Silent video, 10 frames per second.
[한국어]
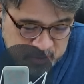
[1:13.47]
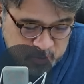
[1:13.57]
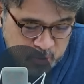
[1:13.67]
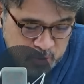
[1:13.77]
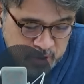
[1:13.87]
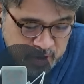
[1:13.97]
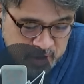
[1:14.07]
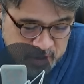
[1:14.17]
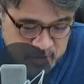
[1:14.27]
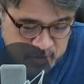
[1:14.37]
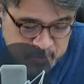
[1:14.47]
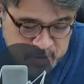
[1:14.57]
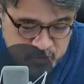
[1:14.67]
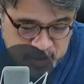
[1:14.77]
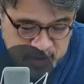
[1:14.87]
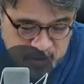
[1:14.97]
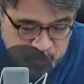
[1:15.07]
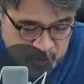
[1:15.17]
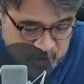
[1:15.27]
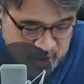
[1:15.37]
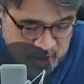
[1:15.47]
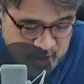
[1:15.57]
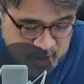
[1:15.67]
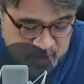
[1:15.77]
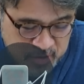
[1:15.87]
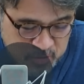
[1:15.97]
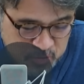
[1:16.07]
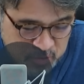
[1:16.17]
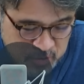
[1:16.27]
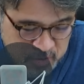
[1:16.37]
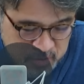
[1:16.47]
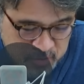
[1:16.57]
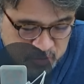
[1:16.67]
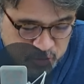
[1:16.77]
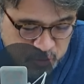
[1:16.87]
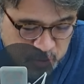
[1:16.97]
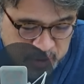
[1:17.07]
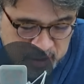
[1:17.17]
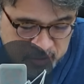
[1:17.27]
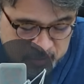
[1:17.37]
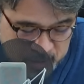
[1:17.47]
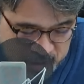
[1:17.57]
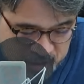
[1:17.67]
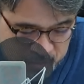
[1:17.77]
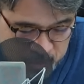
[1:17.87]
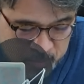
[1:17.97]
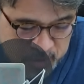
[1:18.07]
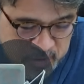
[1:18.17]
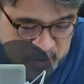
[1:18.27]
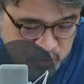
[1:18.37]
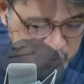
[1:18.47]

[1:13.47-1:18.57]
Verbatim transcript: 송영길 전 민주당 대표가 결국 구속이 됐습니다. 법원이